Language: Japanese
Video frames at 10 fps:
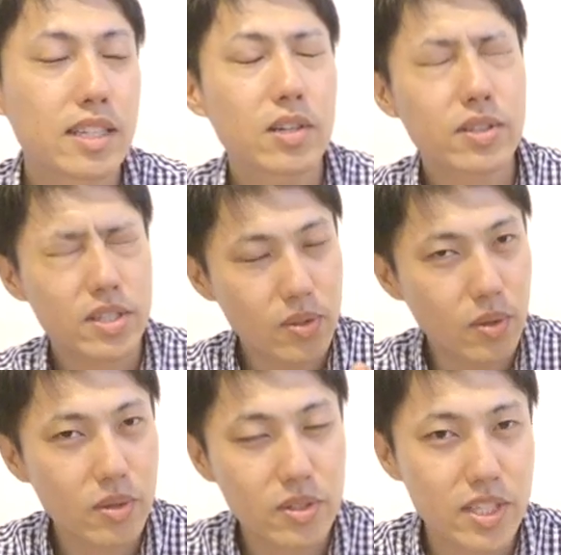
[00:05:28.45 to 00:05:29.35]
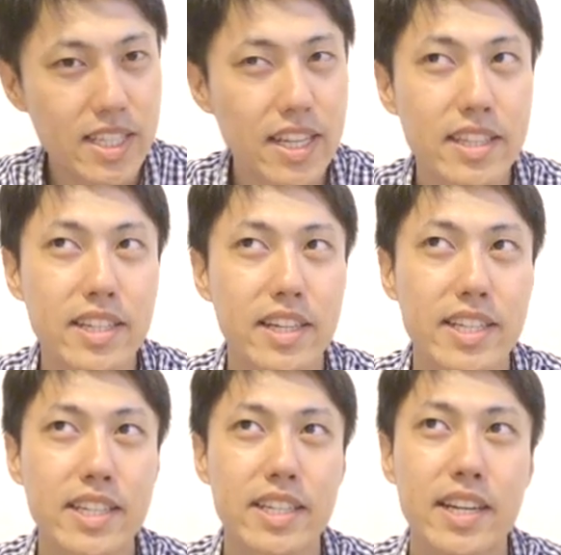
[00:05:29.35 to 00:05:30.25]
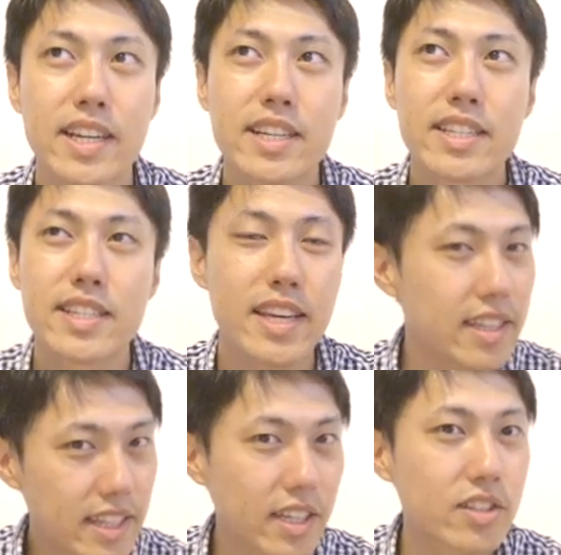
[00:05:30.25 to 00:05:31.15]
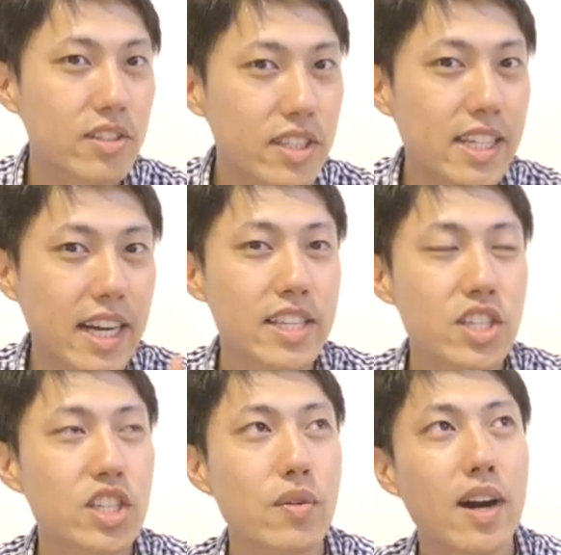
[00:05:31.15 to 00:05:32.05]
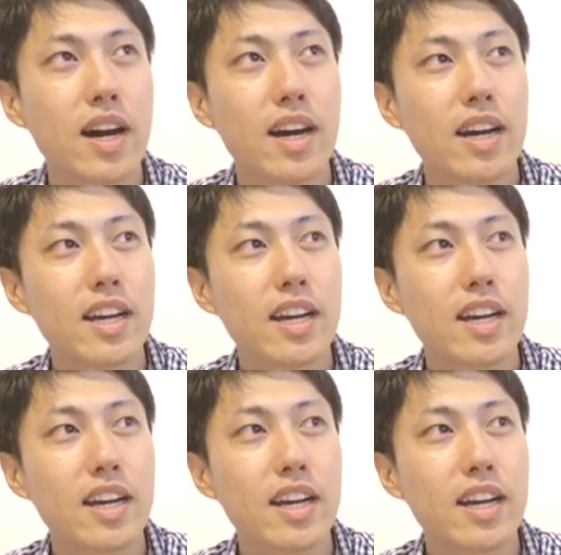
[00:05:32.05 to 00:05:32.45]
なので掃除だったり洗濯に関しては